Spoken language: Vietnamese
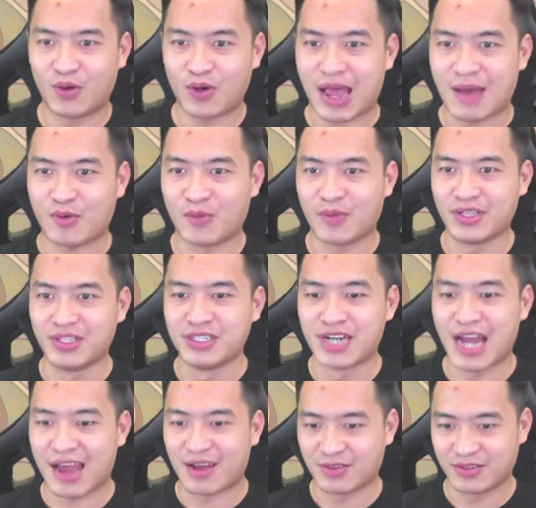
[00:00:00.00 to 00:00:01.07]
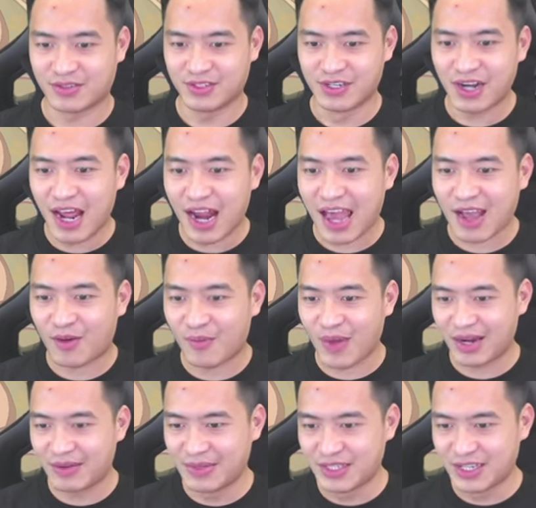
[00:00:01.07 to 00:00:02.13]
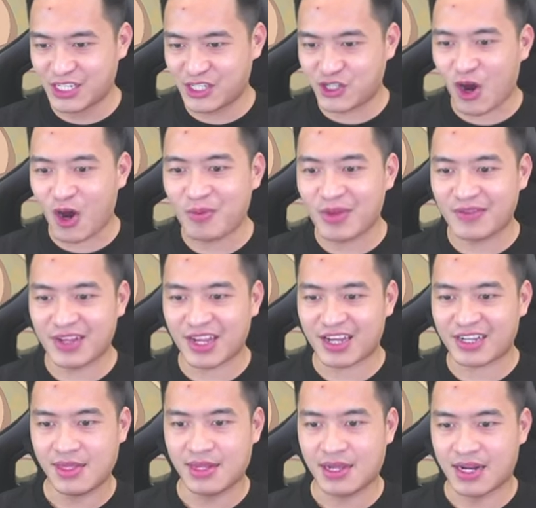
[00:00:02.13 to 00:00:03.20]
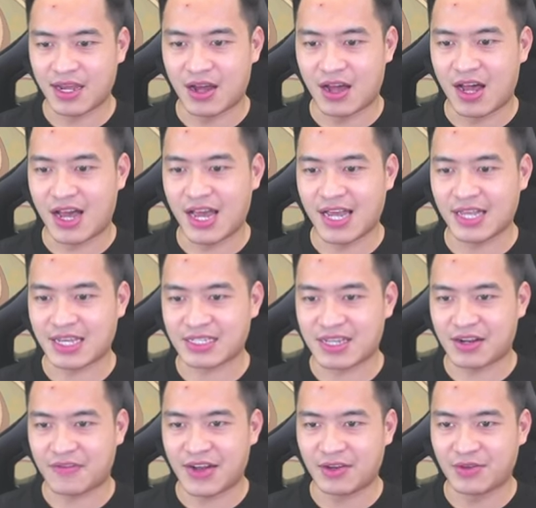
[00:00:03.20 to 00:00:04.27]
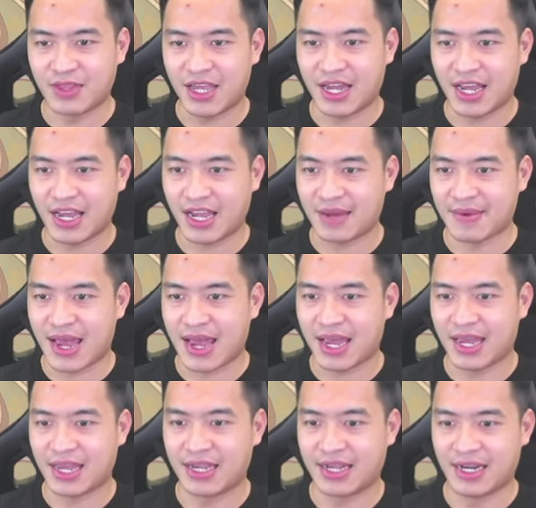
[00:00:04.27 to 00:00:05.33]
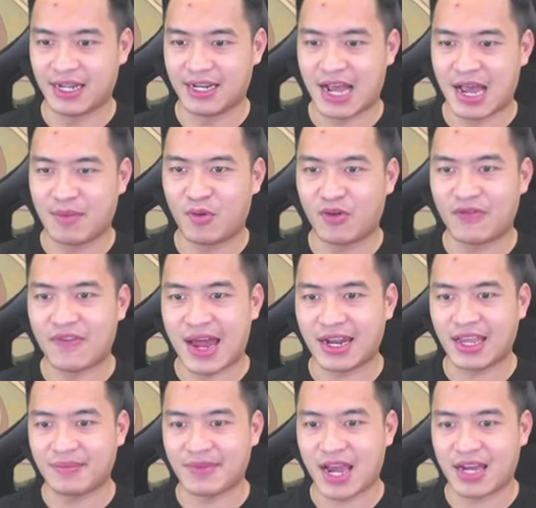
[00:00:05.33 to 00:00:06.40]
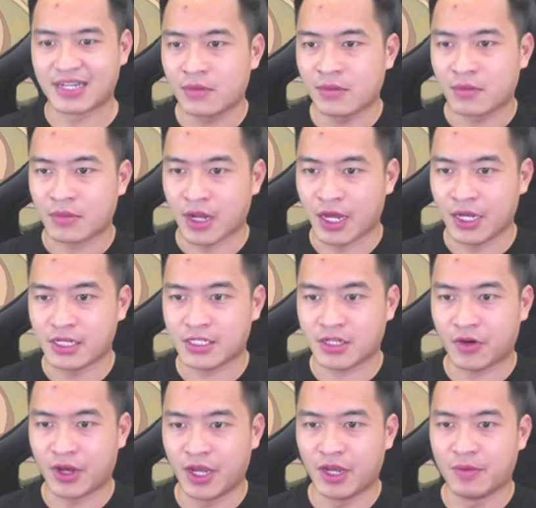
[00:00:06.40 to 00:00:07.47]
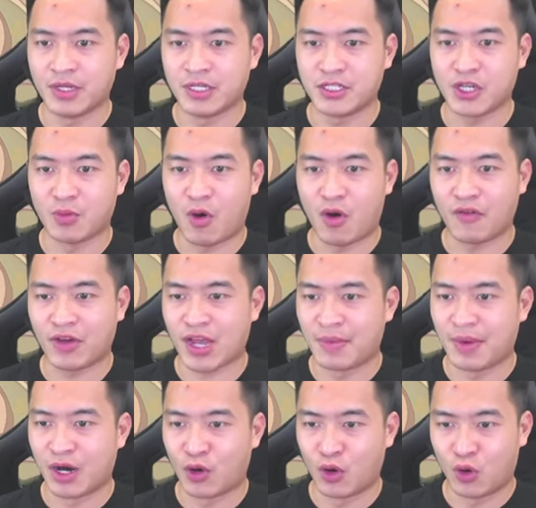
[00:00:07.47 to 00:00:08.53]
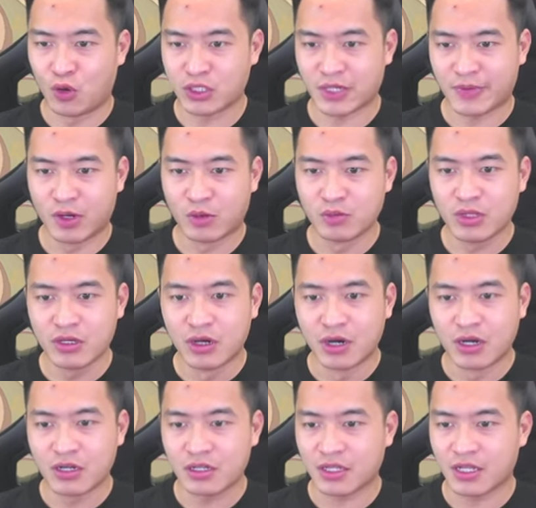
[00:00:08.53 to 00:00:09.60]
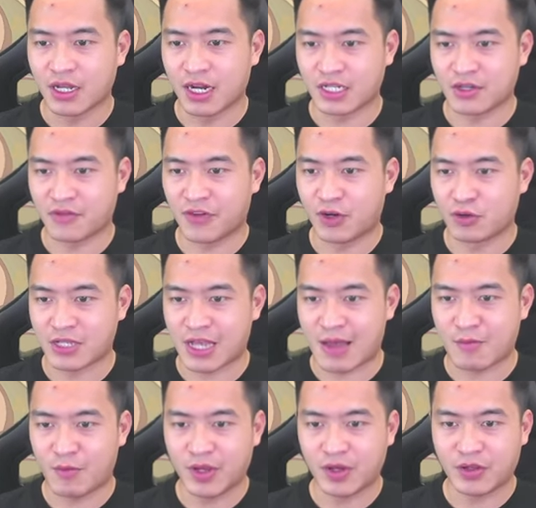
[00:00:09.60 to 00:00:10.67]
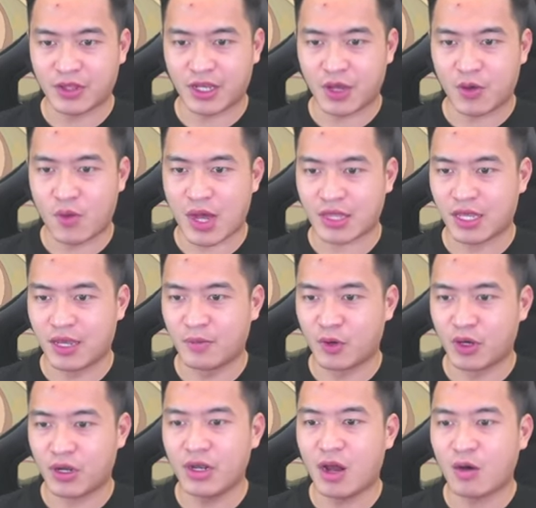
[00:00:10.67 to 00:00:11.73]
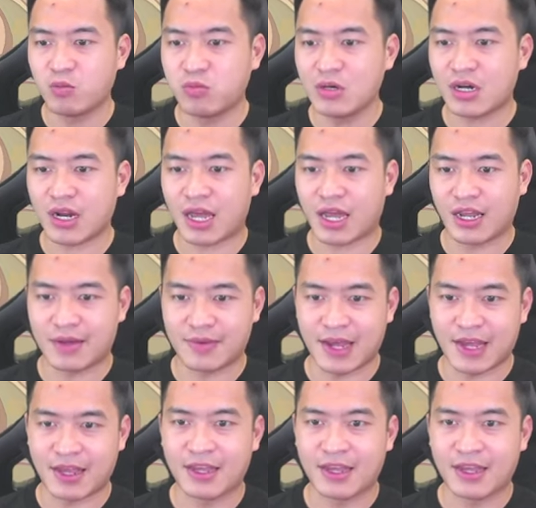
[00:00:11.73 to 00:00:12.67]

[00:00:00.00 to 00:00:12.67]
cam của mình như nào nhớ để lại comment ở bên dưới cho em biết với nhá Đấy ơi tăng sao được phát đầu tiên này anh em này lên được 21 vạn anh em nhá Đấy, sau khi mình chiêu mộ với cả mở holo ra một đống tướng Thế là trong phần đồ giám mình có thể kích hoạt thêm một đống nữa này anh em này